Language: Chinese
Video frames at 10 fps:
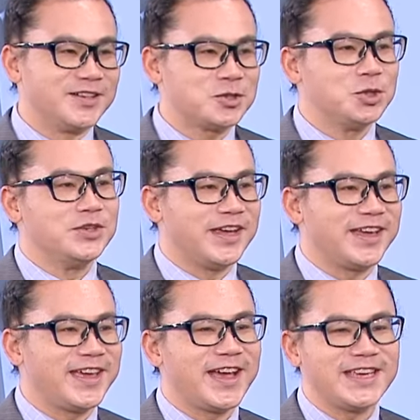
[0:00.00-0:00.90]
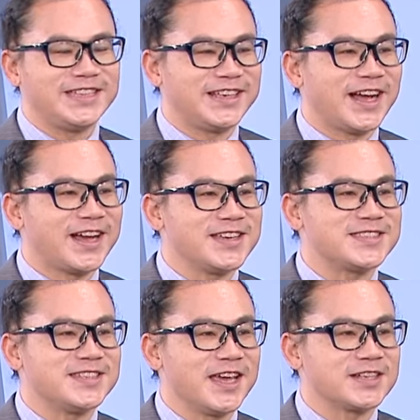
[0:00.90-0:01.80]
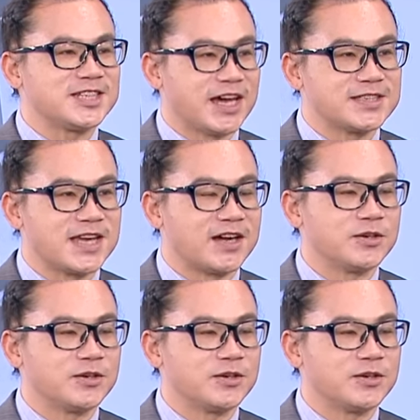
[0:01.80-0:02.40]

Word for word: 去年 AI 议题刚开始那样强涨，